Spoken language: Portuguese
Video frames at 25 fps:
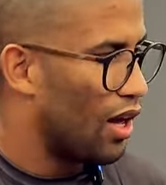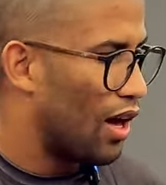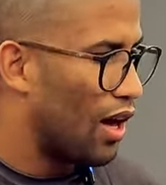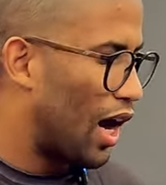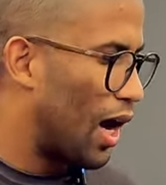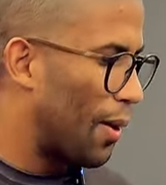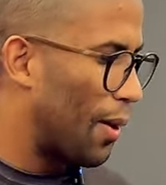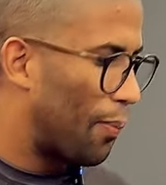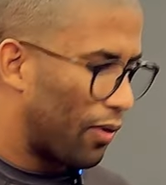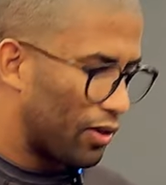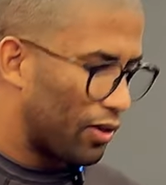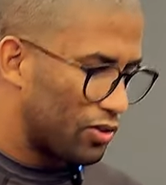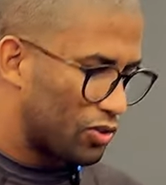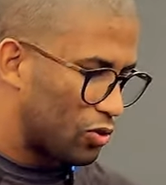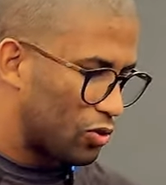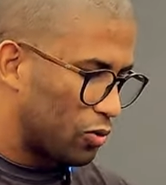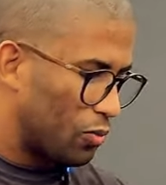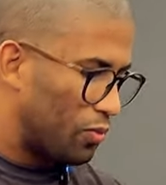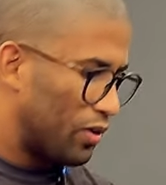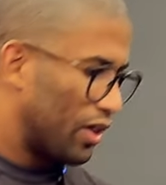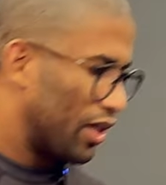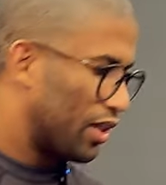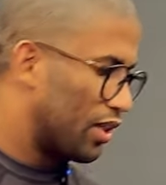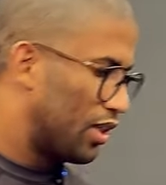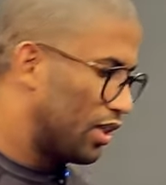Aí pode
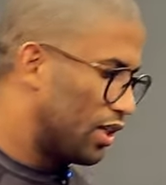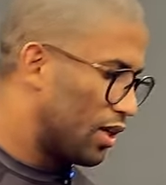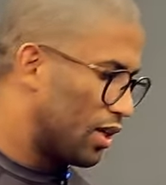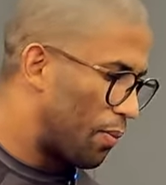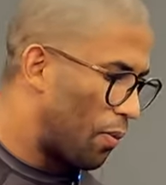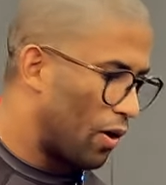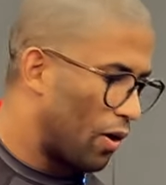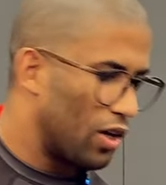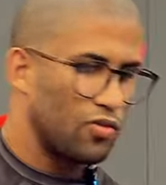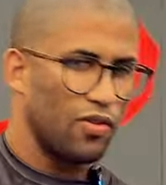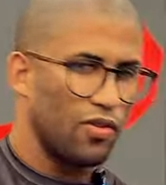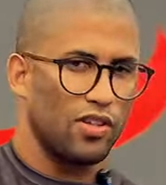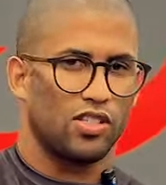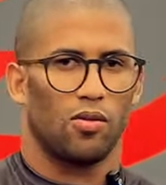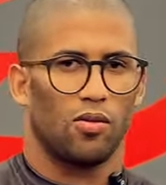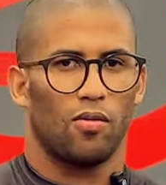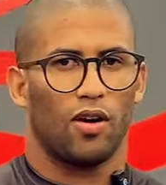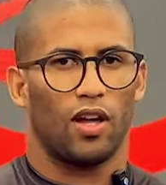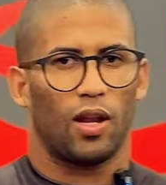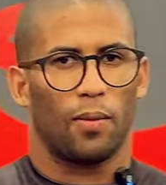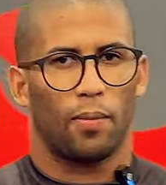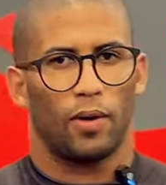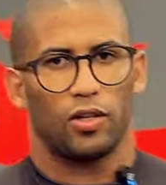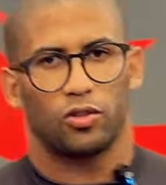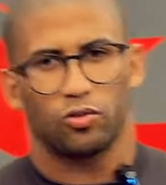subir aqui, pode fazer uma
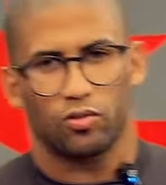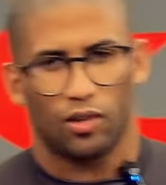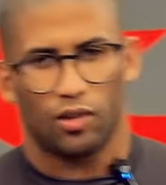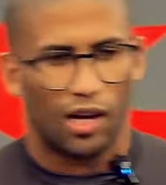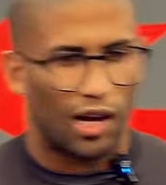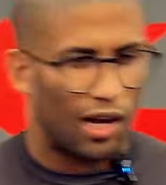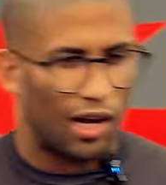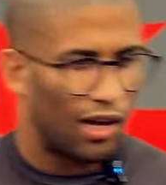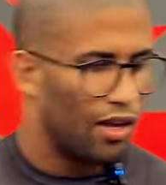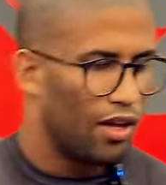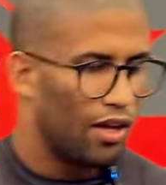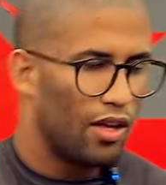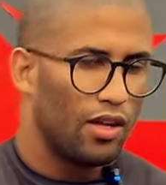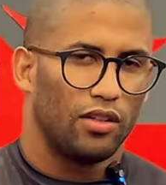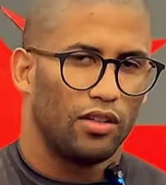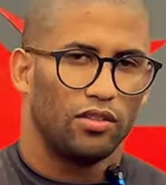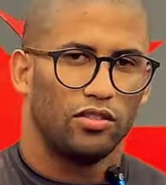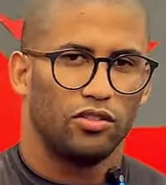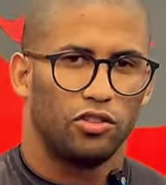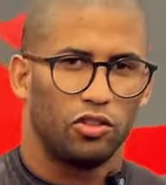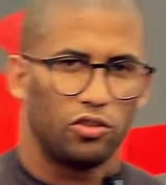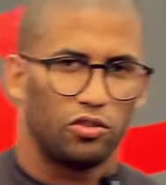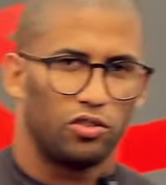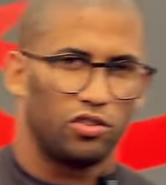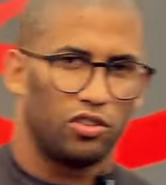aula particular
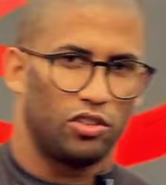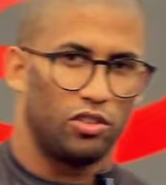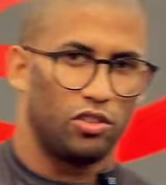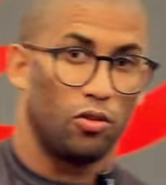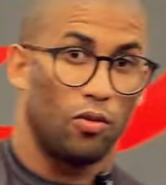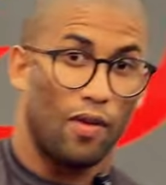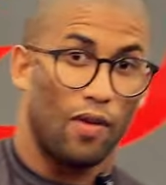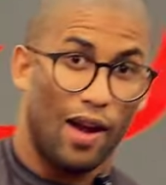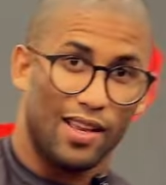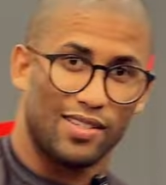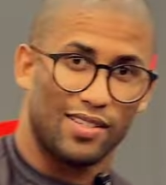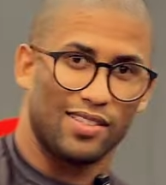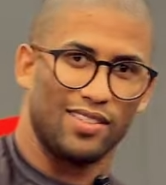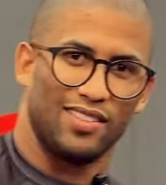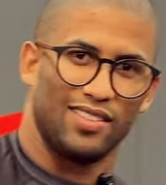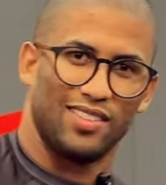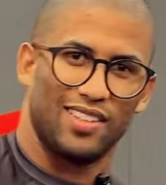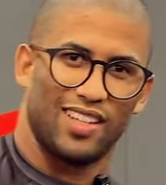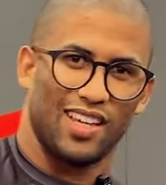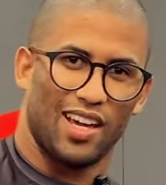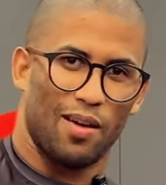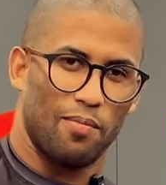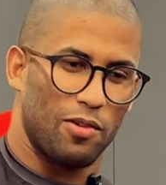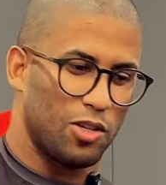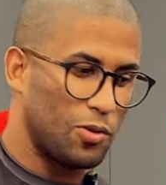de, de wrestling,
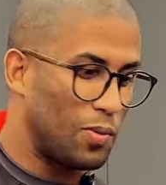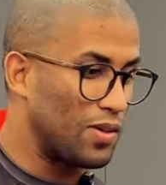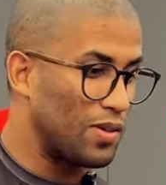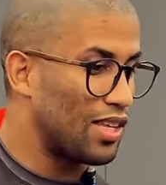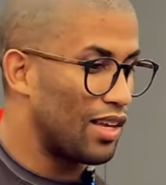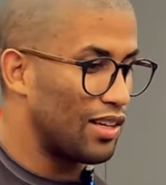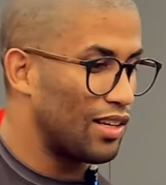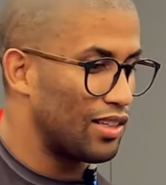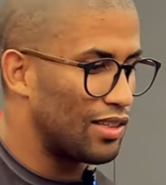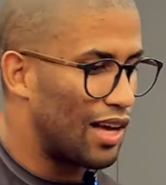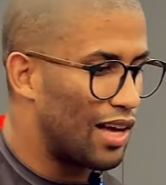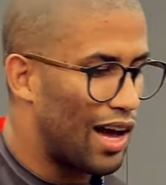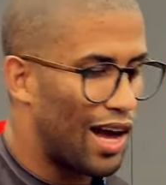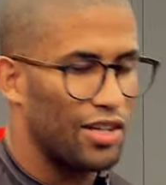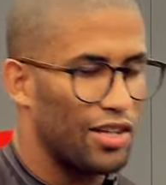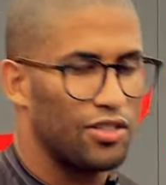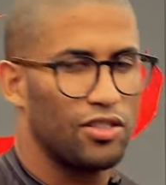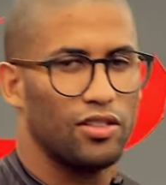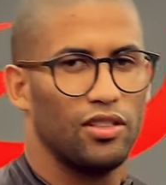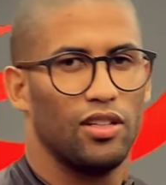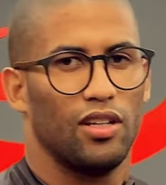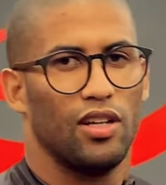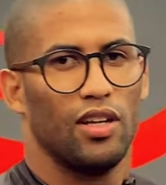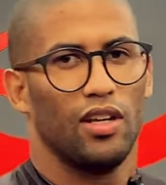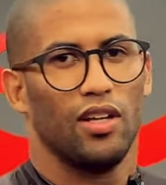que é a minha
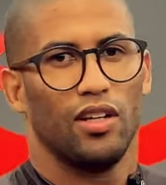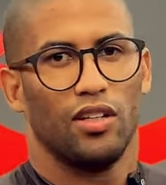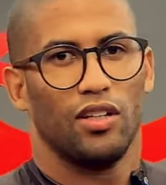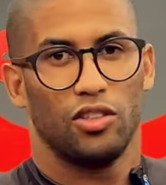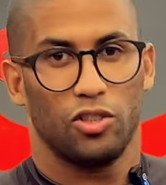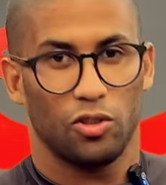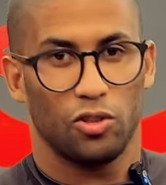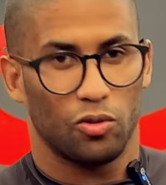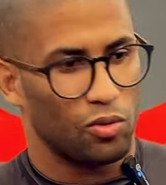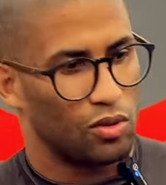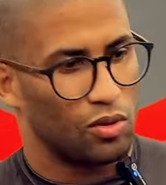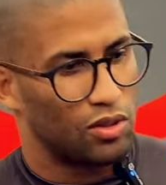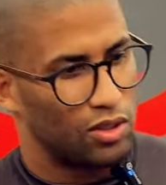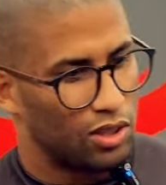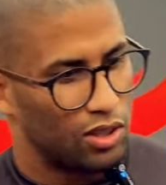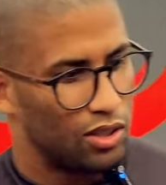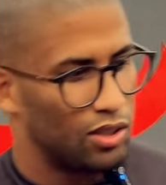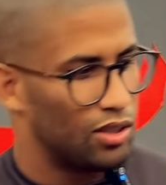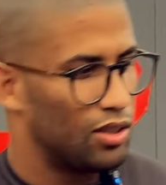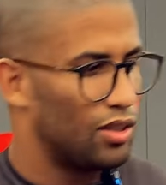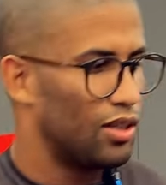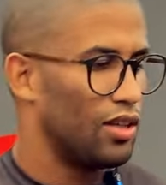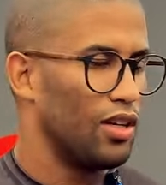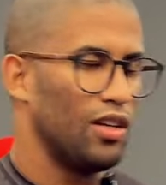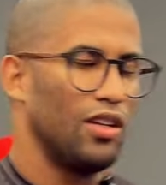especialidade, de no
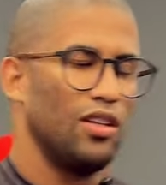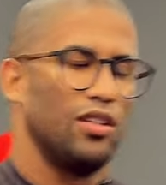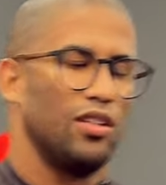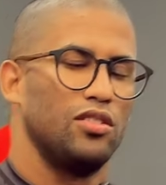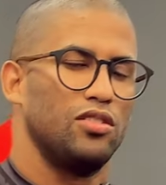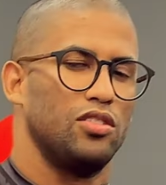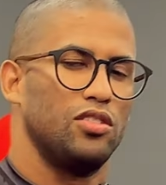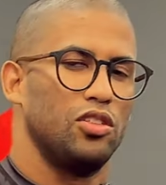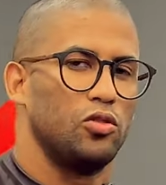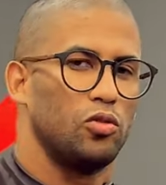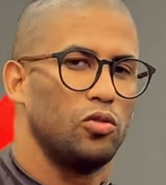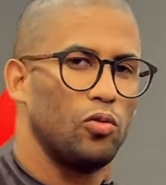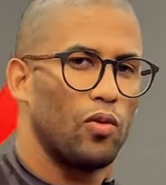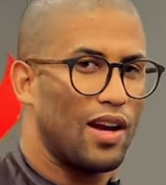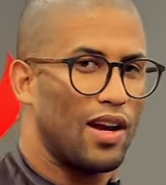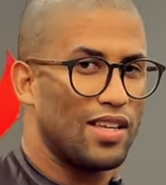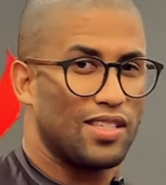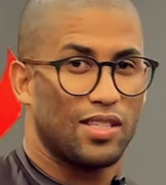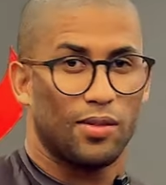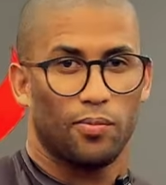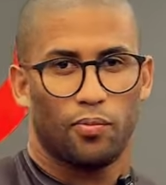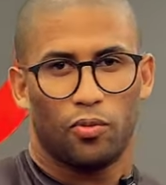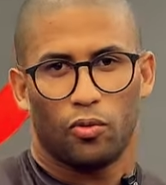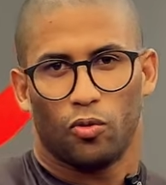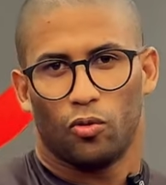de
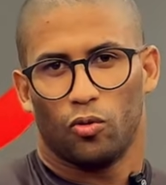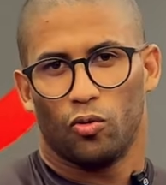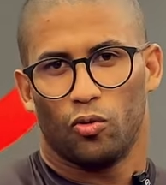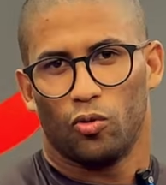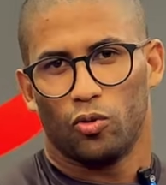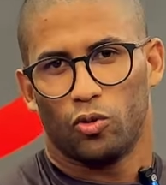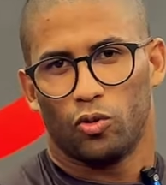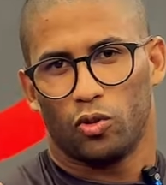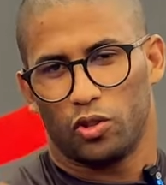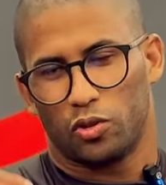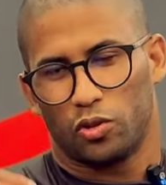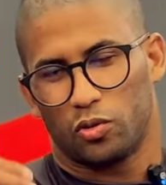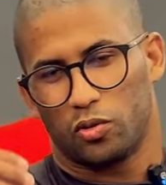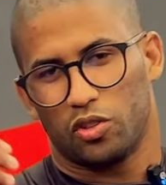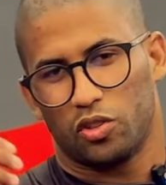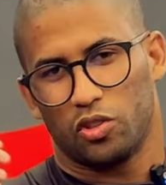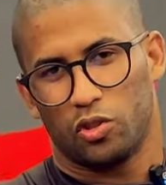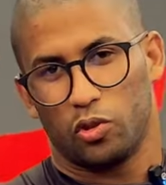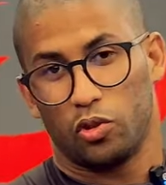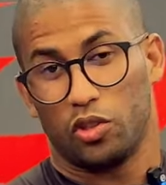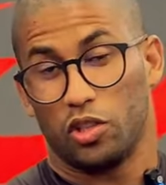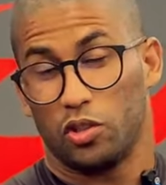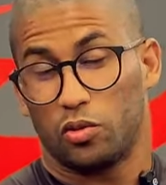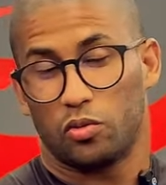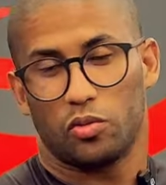wrestling assim pro
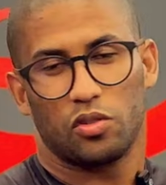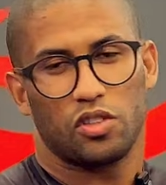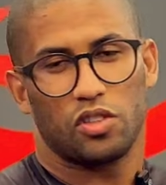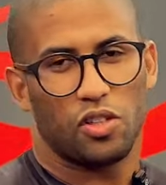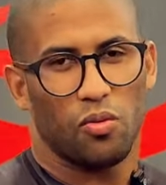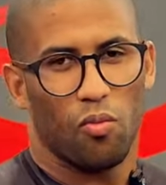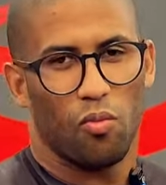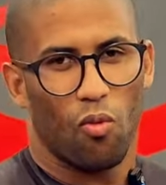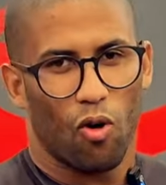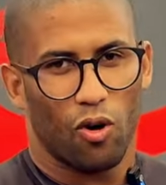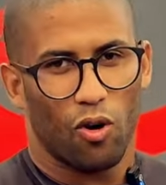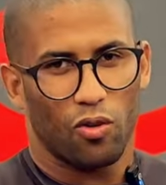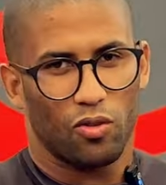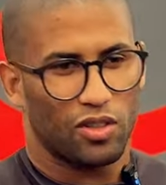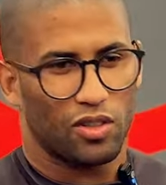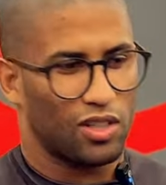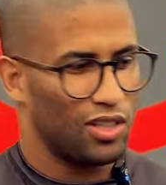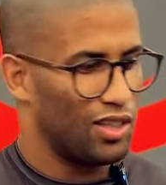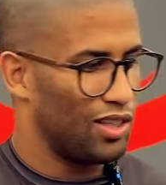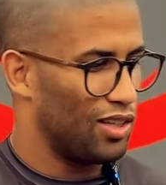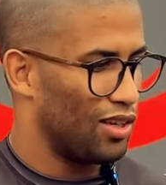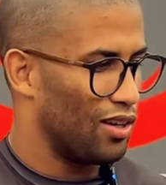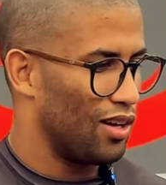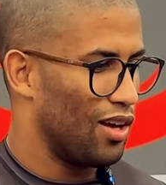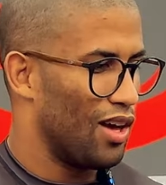jiu-jitsu de kimono,
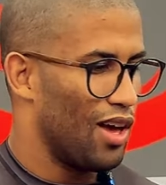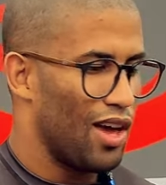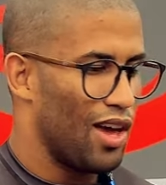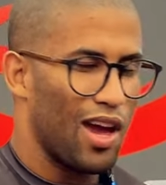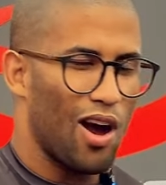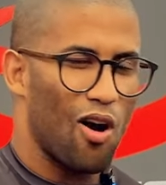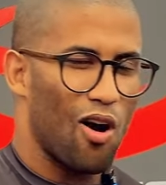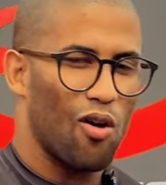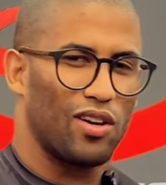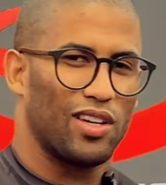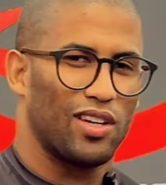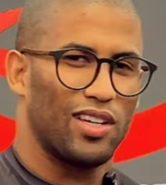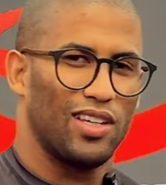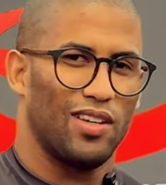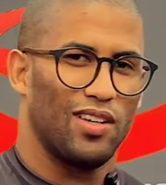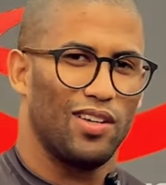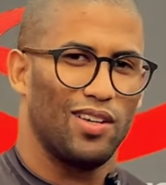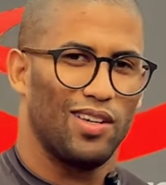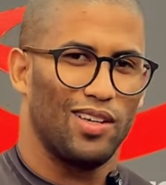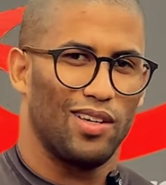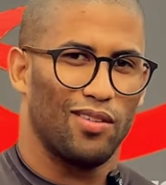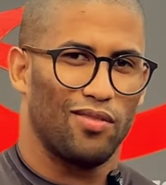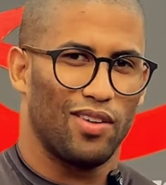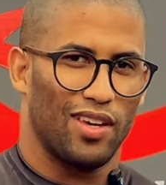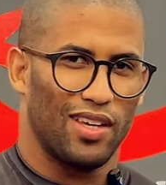que é algo
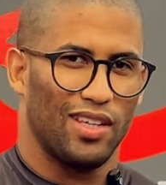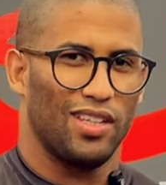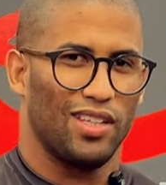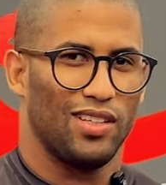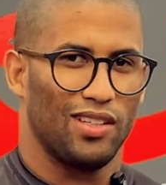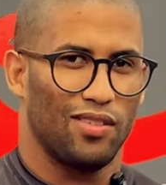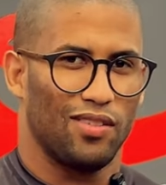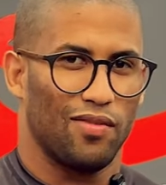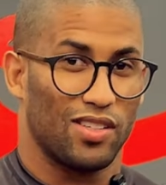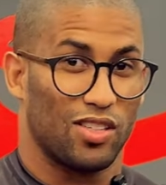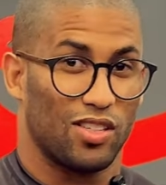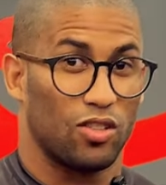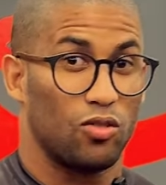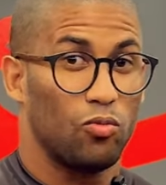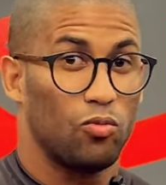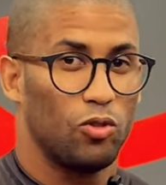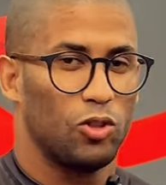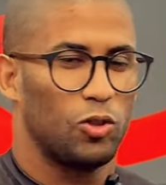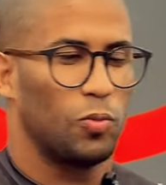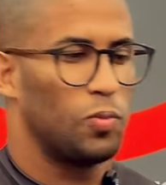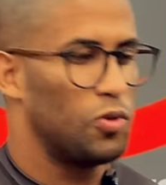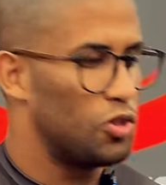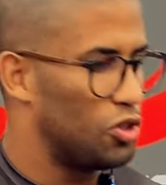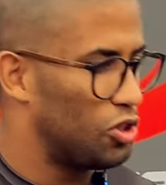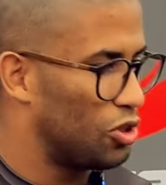que vem, vem sendo
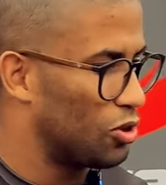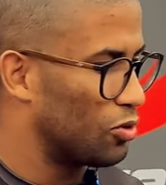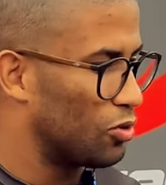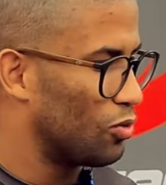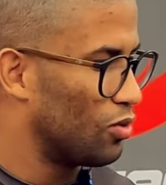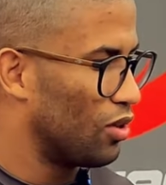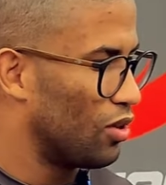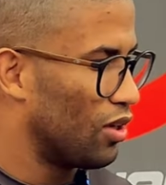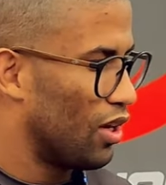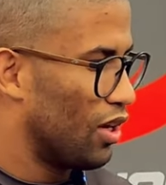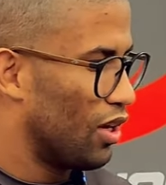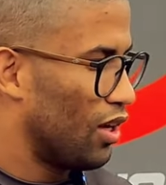muito pedido.